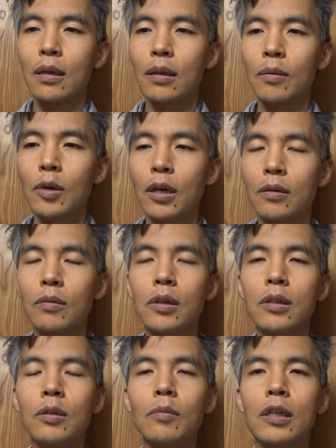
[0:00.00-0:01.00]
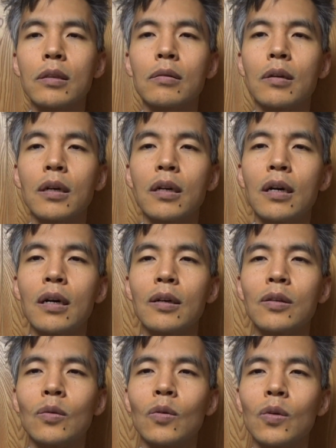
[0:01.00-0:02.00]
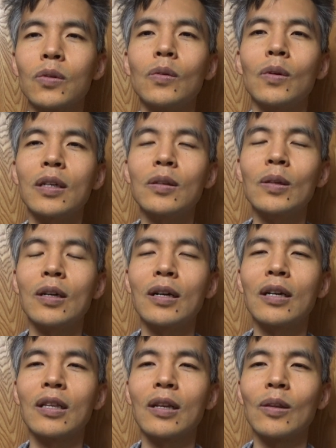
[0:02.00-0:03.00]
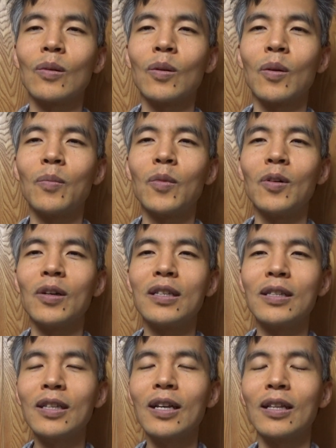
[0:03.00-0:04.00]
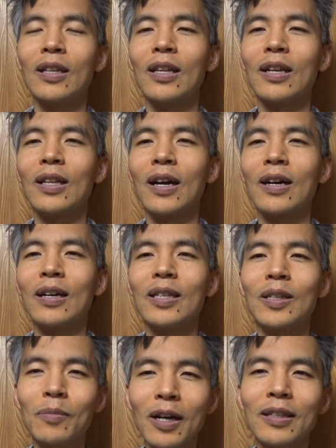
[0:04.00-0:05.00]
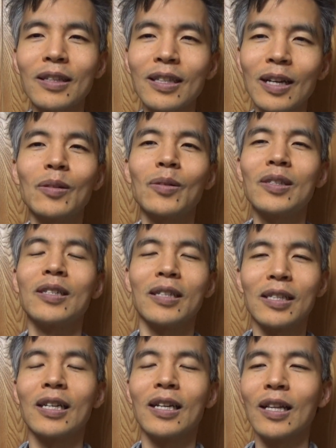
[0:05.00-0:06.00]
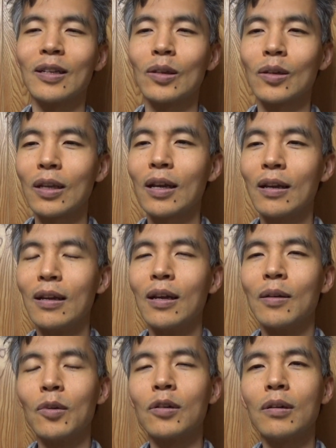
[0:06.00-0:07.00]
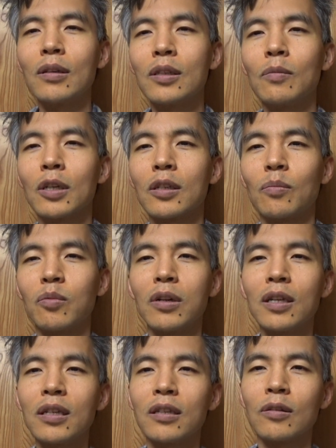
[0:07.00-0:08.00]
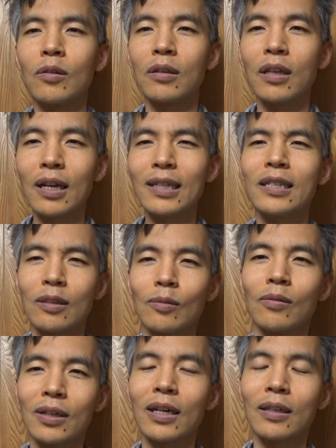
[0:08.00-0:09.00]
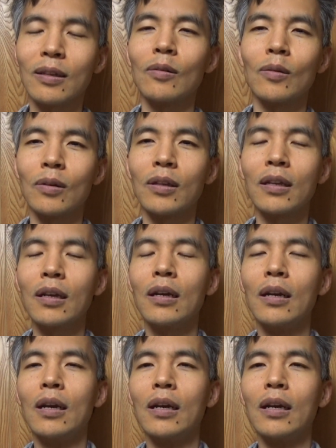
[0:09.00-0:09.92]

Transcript: でまあクリスマスからそのお正月にかけてっていうのはもう1年でなんか一番楽しい時期ですよねもうクリスマスプレゼントに何するかっていうのでね